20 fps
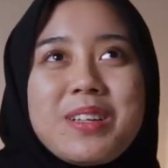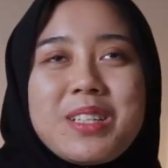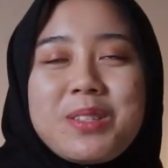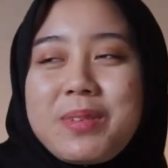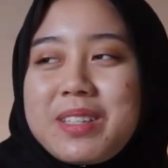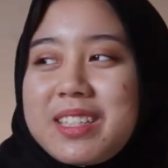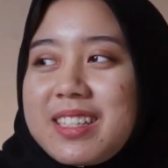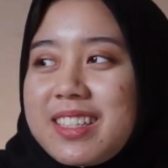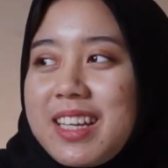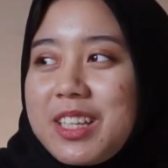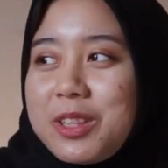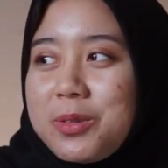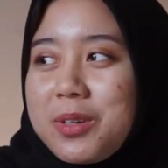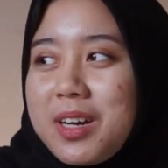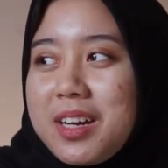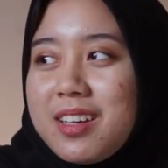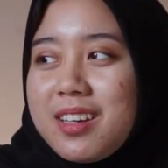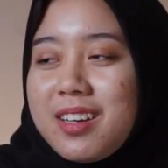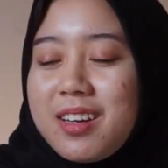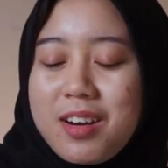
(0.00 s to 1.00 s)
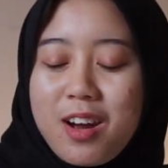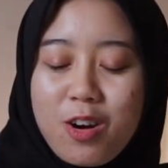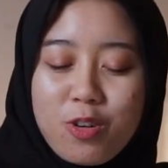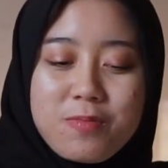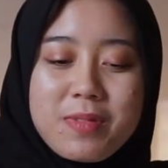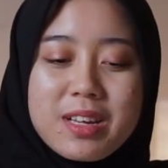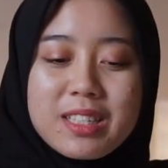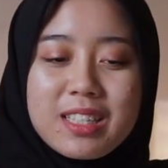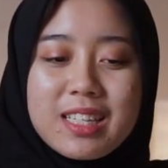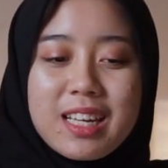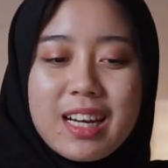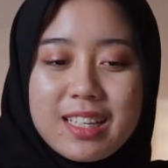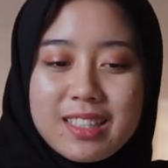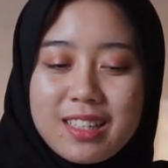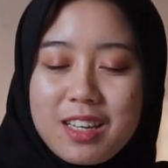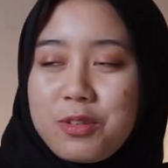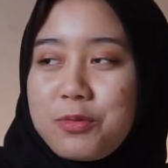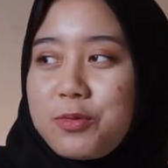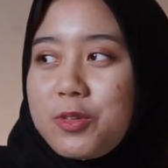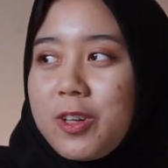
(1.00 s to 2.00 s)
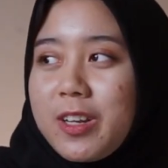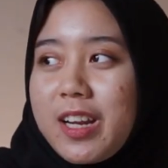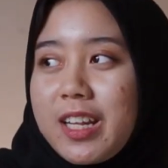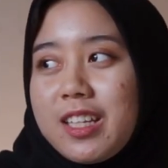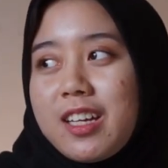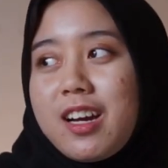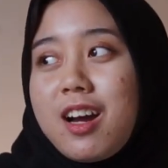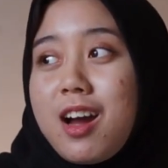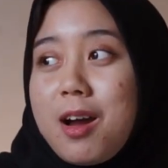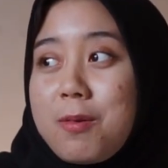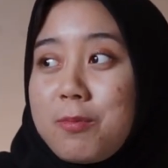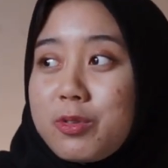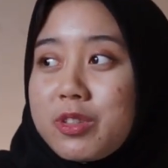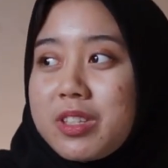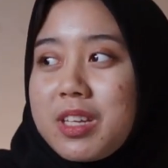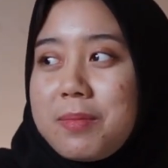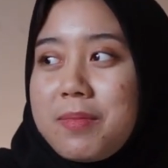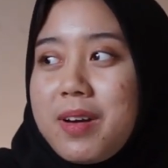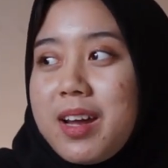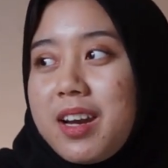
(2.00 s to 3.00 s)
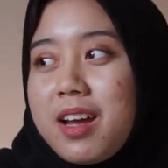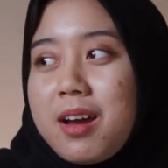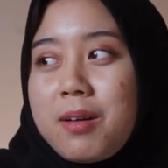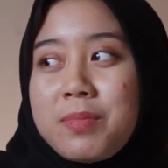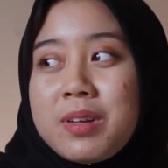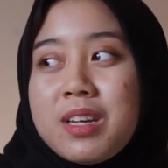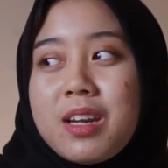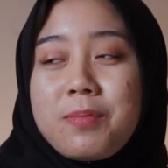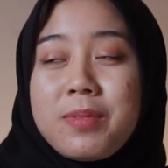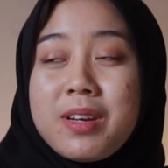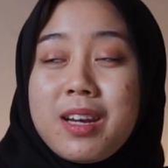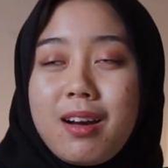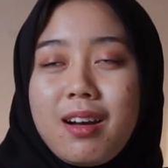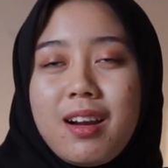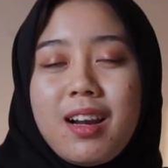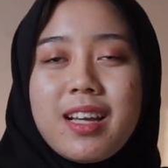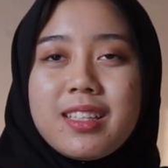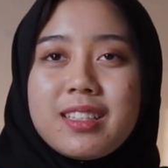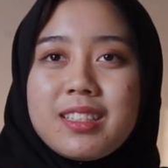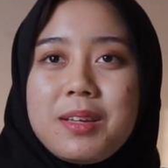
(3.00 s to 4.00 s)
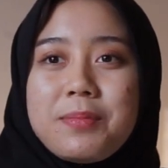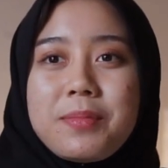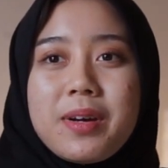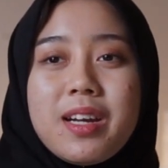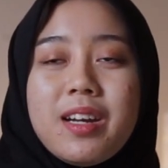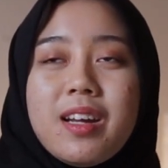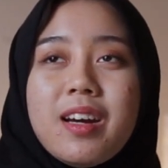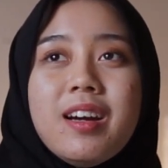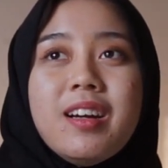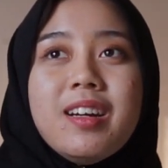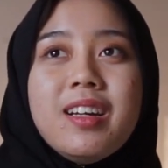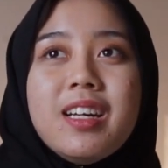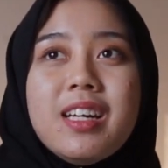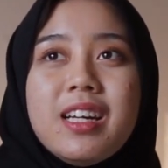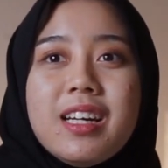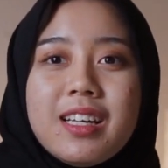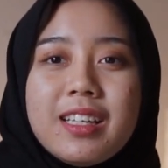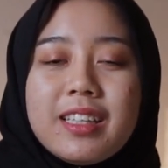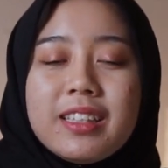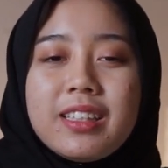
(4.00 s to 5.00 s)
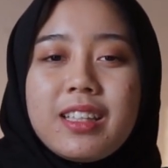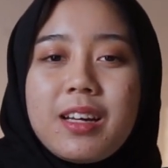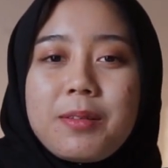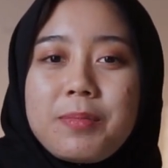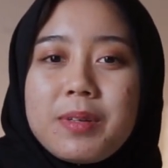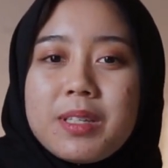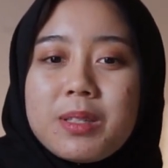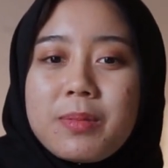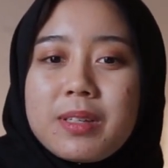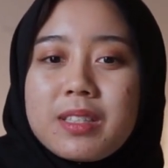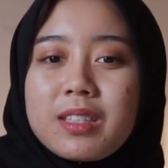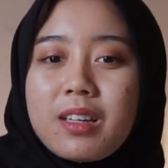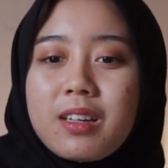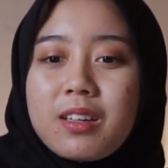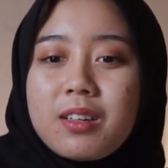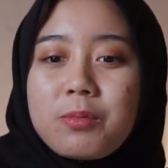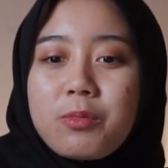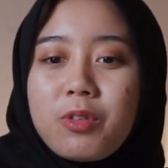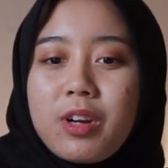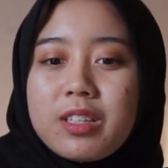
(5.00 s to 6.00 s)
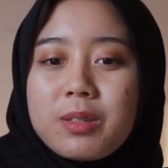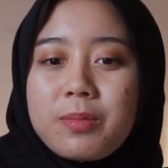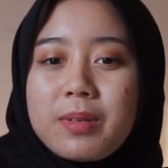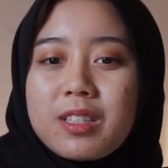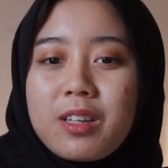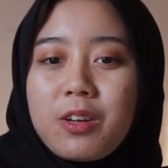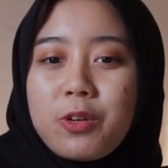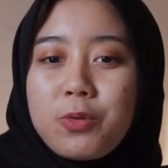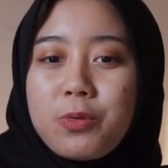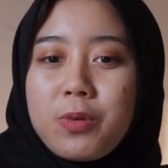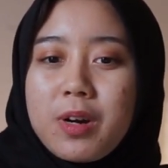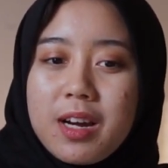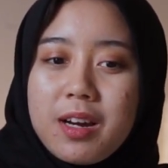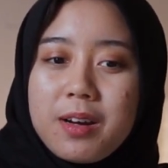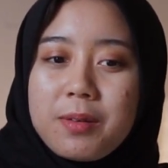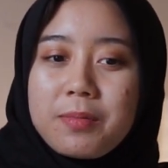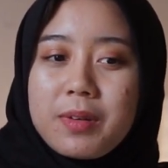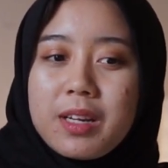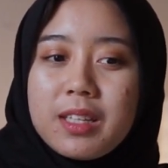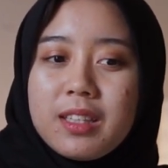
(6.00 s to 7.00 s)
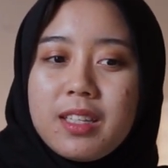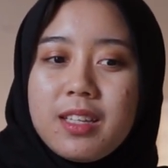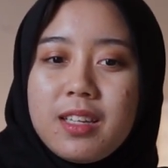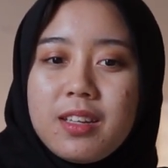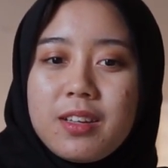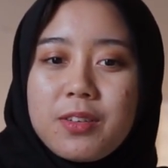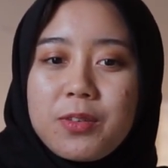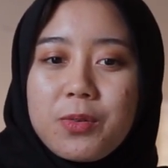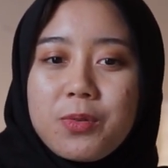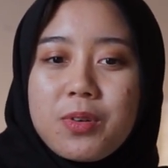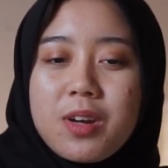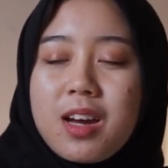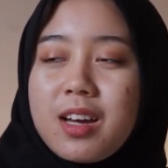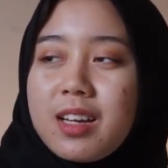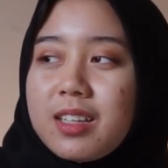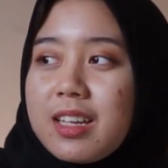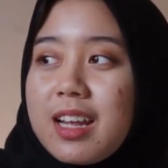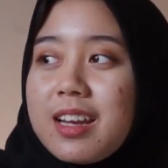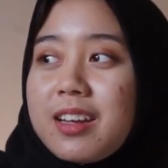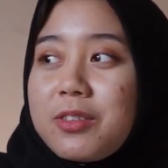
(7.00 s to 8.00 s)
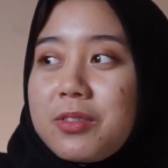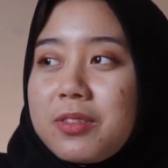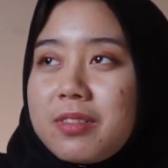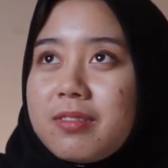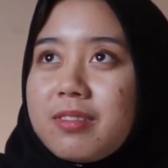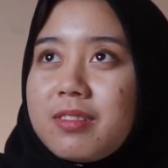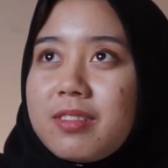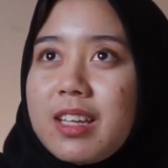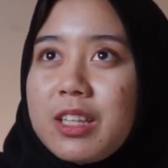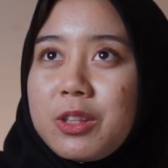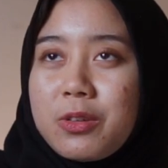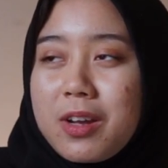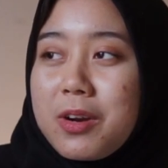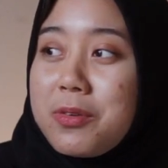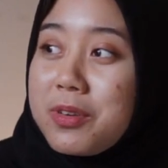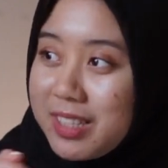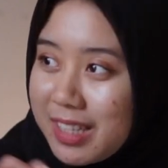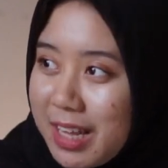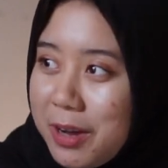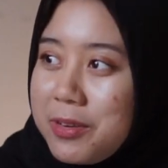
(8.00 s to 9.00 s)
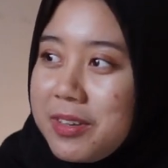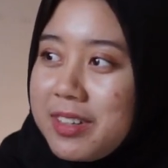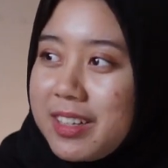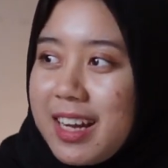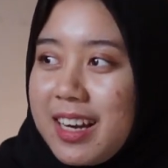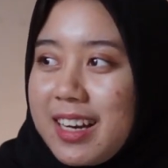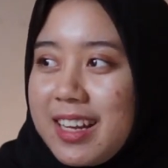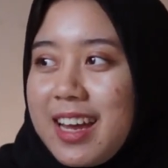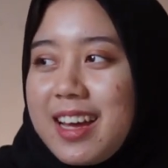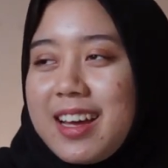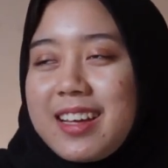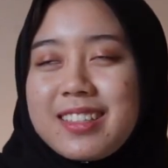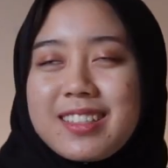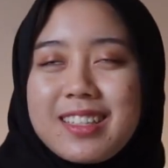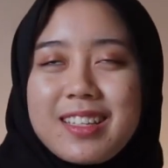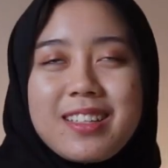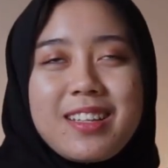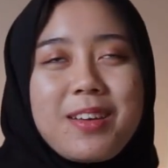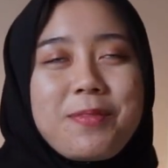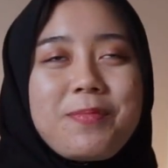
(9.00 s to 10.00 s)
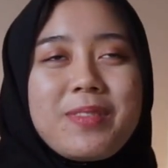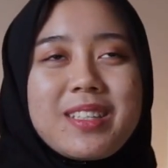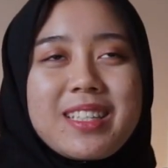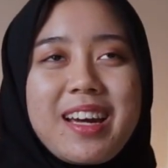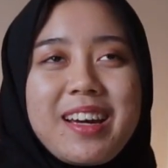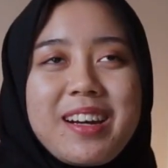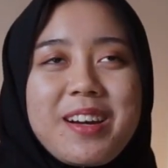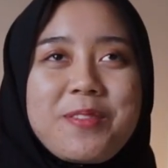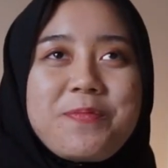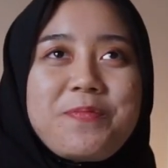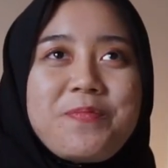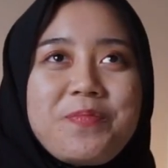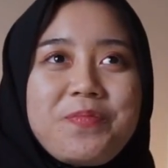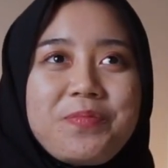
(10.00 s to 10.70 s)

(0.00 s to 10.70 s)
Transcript: pas semester satu kan aku hmm. masih ngerasain full datang ke kampus gimana, pindah-pindah kelas hmm. gimana. Tapi semester mulai semester 2 berarti udah dan itu kan udah setahun kali eh, ya bener. sampai sekarang.